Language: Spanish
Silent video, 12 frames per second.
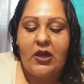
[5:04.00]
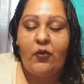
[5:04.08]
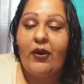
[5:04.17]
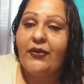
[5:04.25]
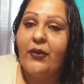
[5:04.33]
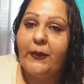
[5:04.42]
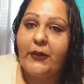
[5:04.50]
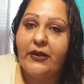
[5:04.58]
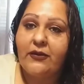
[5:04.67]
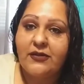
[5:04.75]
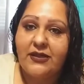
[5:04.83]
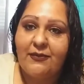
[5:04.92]
¿Cuándo
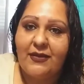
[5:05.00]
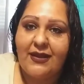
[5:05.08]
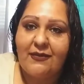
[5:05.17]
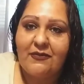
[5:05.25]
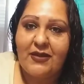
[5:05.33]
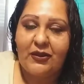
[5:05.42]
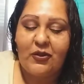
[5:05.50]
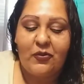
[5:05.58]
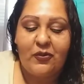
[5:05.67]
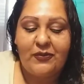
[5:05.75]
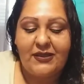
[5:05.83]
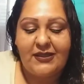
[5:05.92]
puedo si me,
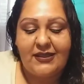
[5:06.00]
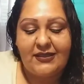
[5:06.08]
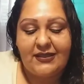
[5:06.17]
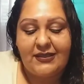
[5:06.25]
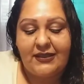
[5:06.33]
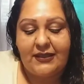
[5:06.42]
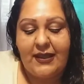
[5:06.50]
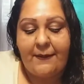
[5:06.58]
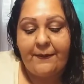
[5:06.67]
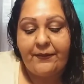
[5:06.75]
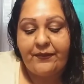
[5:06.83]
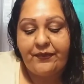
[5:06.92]
tomo mi siestecita?
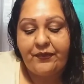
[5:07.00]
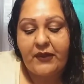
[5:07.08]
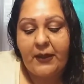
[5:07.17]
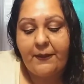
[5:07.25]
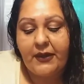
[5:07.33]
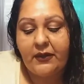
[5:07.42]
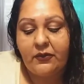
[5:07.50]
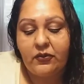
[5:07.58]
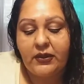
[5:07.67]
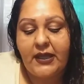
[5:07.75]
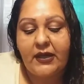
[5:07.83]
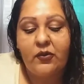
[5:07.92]

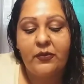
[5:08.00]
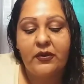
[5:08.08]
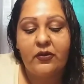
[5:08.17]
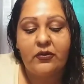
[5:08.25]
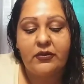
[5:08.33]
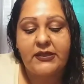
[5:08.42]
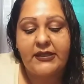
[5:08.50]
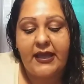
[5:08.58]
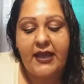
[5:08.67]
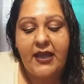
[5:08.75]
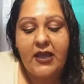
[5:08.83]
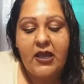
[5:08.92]
Pregunta número
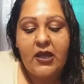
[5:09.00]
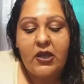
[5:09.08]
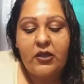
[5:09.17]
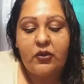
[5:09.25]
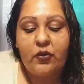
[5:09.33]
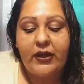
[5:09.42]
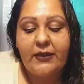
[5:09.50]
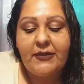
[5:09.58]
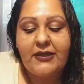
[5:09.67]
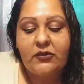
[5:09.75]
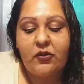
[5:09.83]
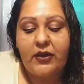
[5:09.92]
11.
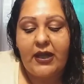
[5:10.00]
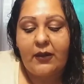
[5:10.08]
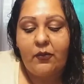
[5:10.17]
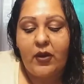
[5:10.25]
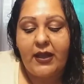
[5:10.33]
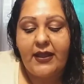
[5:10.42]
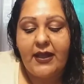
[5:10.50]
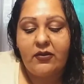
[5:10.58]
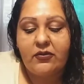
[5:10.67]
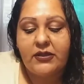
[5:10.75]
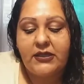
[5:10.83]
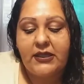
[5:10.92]
¿Duermes con almohada
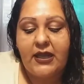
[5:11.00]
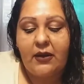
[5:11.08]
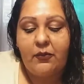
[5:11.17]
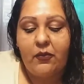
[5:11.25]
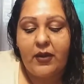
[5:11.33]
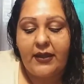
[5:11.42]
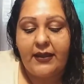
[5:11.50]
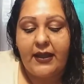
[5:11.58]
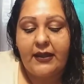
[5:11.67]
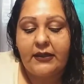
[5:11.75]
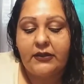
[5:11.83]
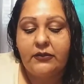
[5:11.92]
o sin
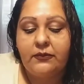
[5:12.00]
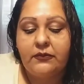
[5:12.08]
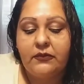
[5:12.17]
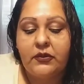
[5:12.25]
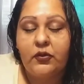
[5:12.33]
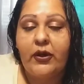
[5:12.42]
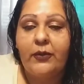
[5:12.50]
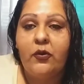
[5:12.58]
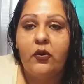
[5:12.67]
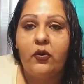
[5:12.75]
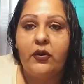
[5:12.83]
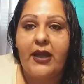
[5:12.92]
almohada? Mm,
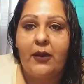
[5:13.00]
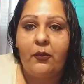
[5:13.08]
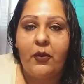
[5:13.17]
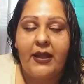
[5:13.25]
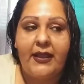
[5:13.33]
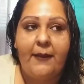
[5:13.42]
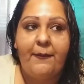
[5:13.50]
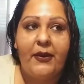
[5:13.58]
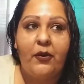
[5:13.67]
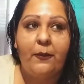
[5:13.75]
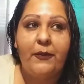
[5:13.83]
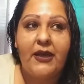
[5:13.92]
duermo con almohada,
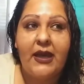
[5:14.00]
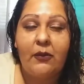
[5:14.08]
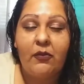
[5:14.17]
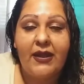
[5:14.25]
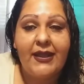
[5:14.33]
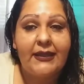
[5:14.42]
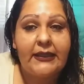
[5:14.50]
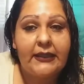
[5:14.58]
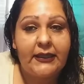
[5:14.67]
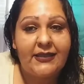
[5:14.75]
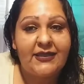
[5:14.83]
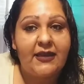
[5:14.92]
pero mi almohada
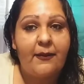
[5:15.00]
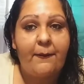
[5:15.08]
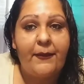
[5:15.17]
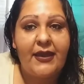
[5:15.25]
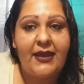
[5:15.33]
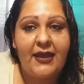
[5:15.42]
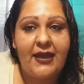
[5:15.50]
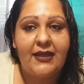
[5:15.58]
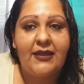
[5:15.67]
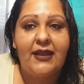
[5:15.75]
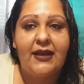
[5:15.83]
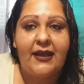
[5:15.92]
tiene que ser
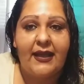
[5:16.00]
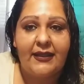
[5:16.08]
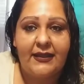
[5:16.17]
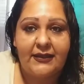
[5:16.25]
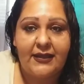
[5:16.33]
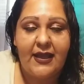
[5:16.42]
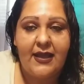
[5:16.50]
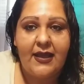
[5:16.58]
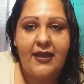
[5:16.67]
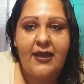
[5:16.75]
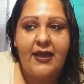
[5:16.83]
bien delgadita